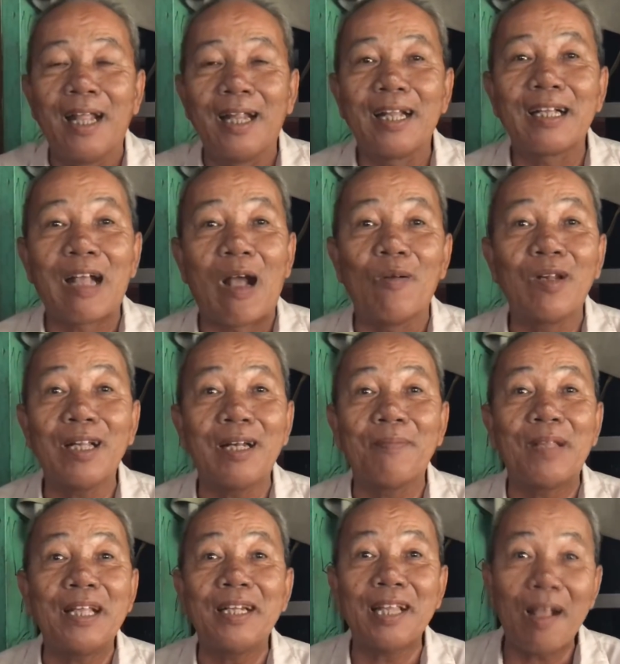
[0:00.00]
ải ngồi đó làm
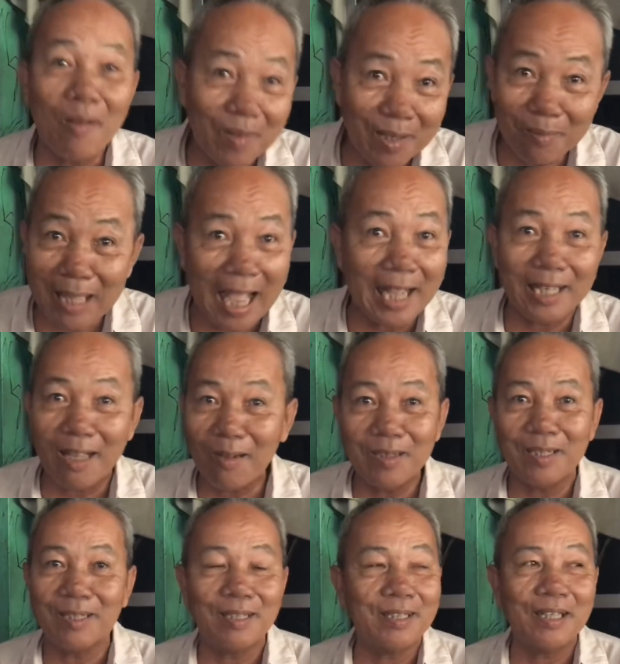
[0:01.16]
thế này thôi không chạy
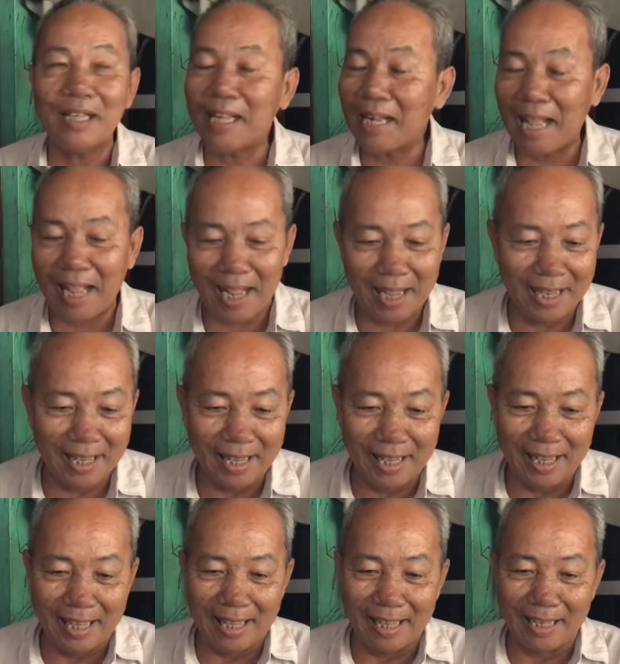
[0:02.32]
thôi nó nó nè
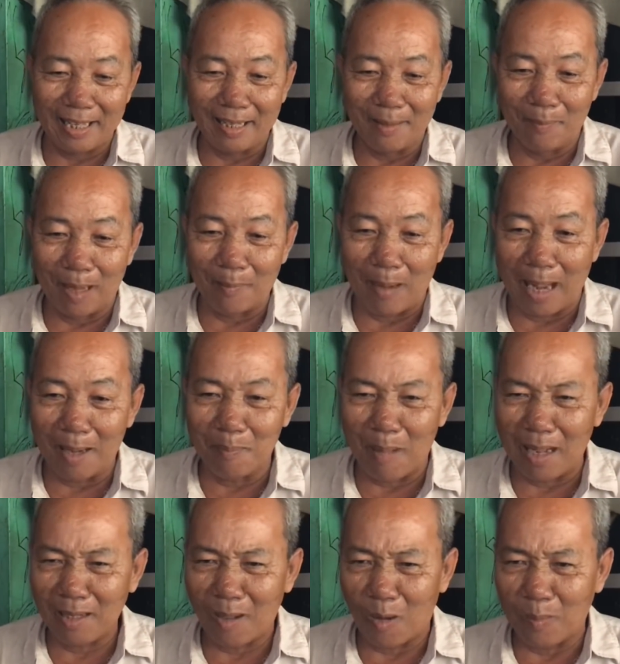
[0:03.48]
bà bả
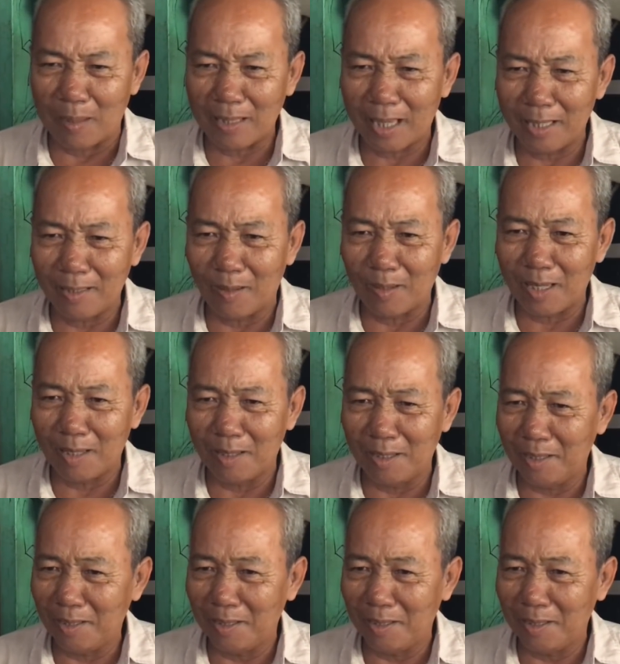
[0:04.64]
bả ngồi bả thấy rồi cái